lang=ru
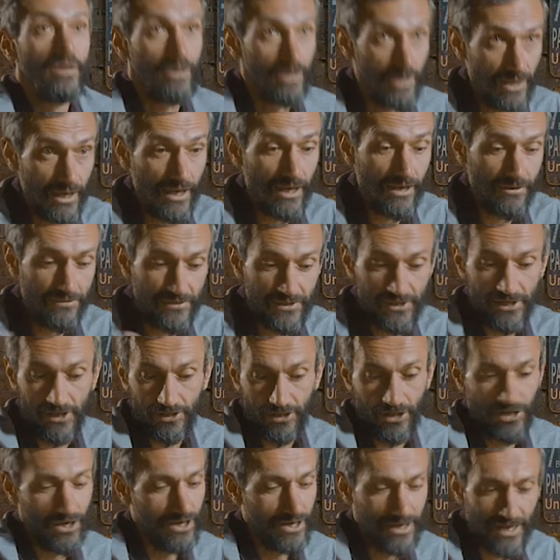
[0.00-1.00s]
Или все
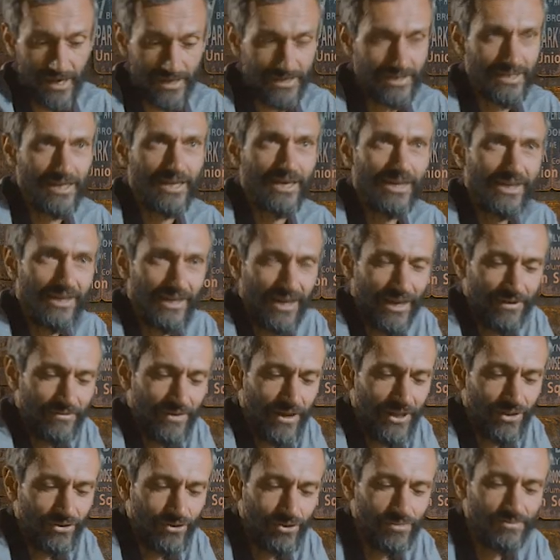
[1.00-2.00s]
три разные,
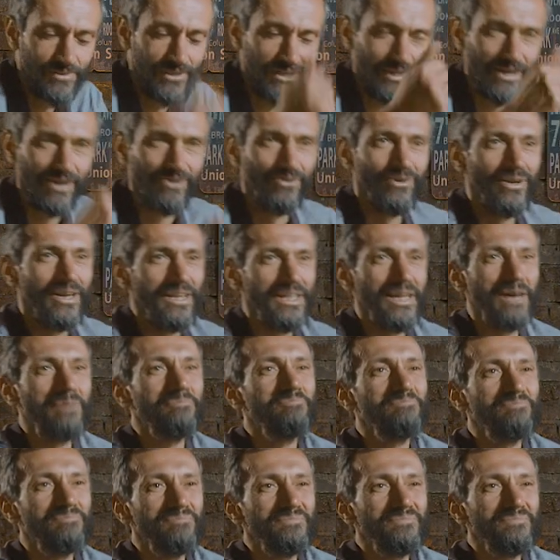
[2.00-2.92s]
овал, ромб, загогулина.